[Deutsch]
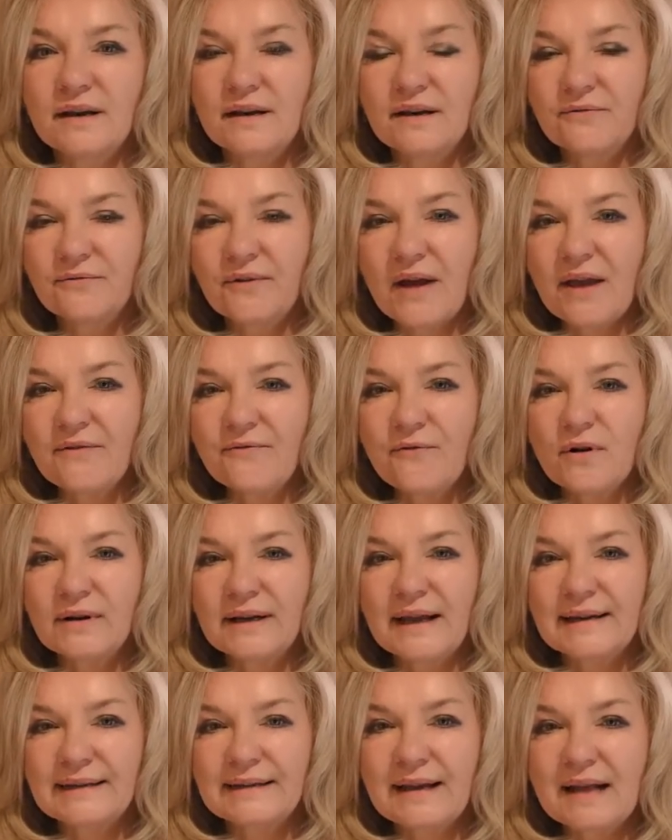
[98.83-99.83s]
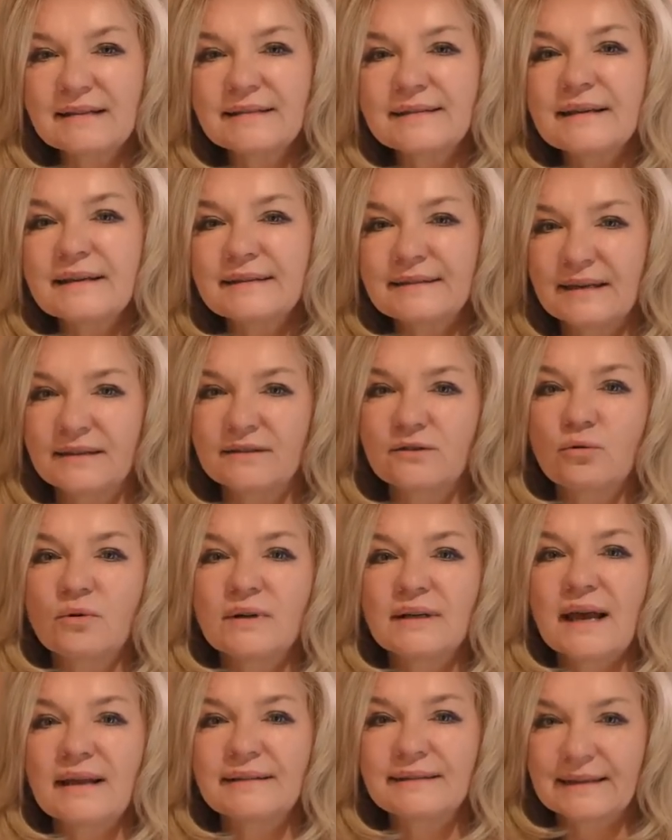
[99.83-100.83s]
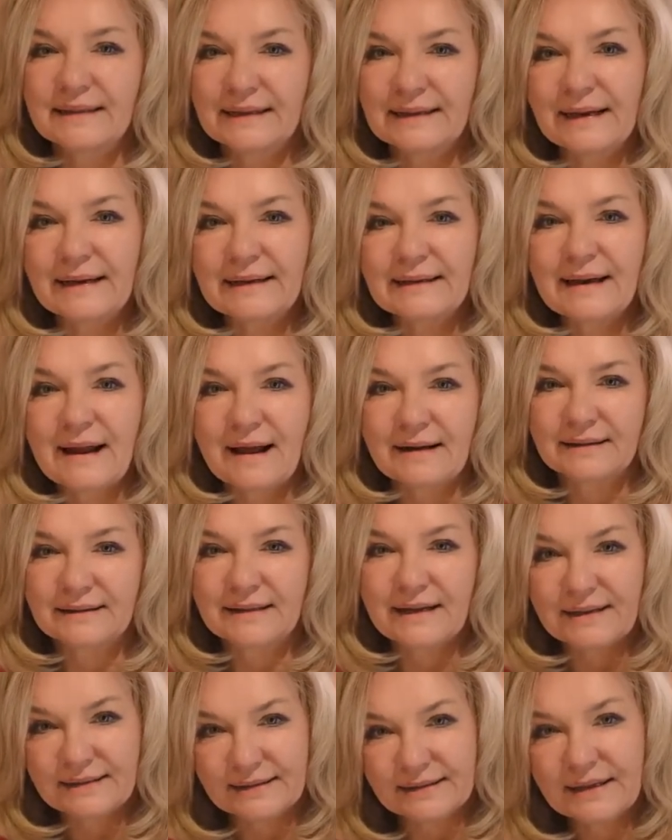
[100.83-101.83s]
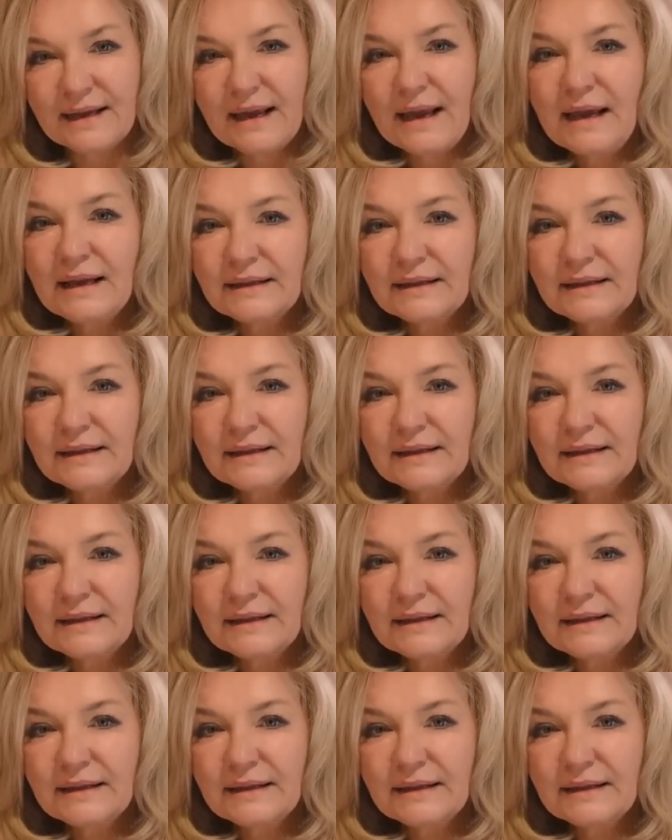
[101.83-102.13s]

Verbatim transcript: in die Freifolge entlassen, ist der sogenannte Klick-Klack-Test.